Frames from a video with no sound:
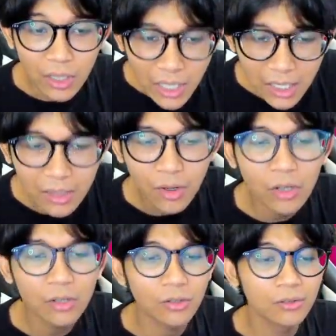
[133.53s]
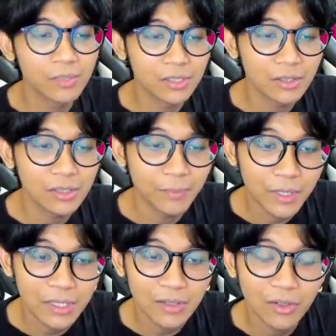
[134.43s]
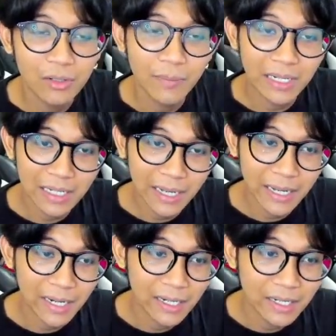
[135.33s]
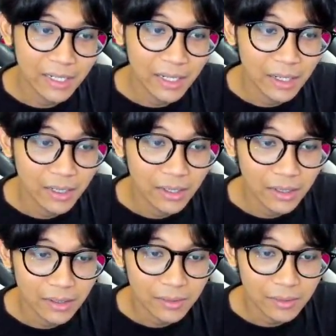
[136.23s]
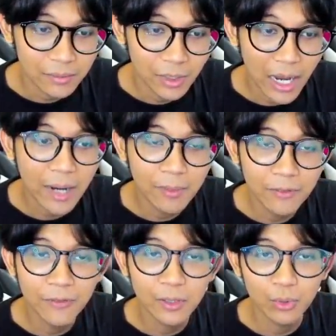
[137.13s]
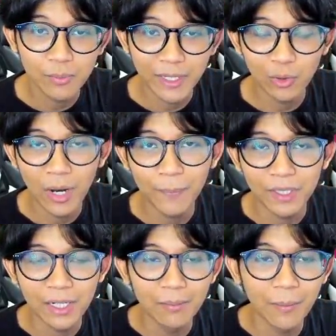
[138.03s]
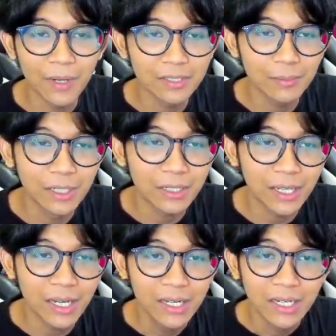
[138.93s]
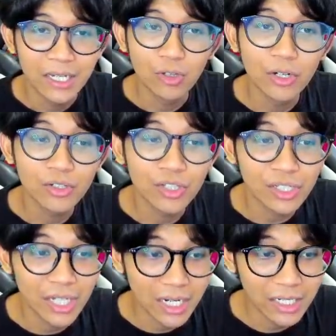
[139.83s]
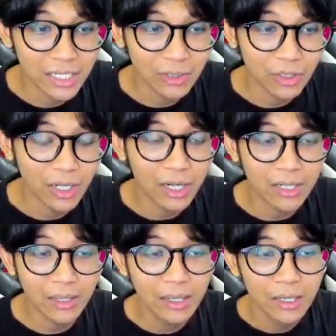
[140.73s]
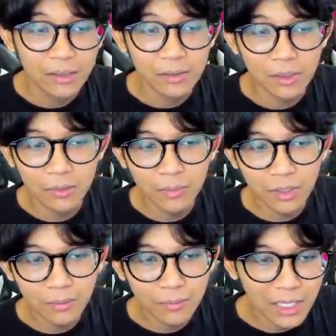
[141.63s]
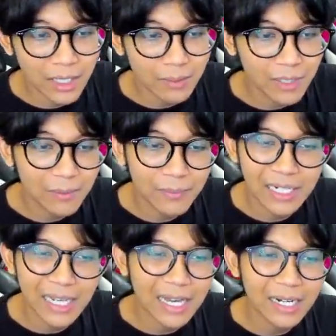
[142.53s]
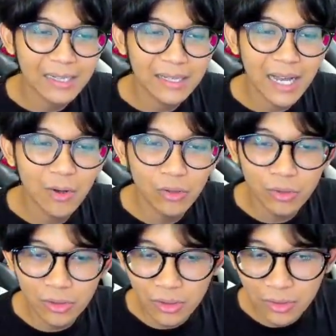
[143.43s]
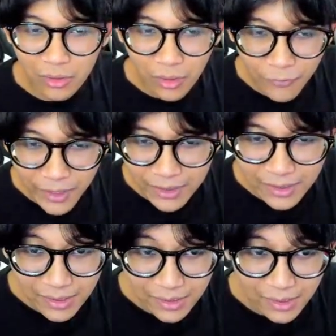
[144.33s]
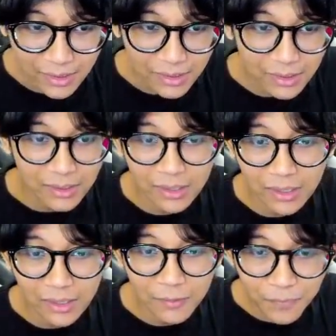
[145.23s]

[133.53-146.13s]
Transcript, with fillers: in on your mysterious appearance on the mainland. Eh, I believe it was meant to happen. Jadi memang sebenarnya itu harus terjadi gitu ya karena eh, miliar miliaran tahun of existence uh,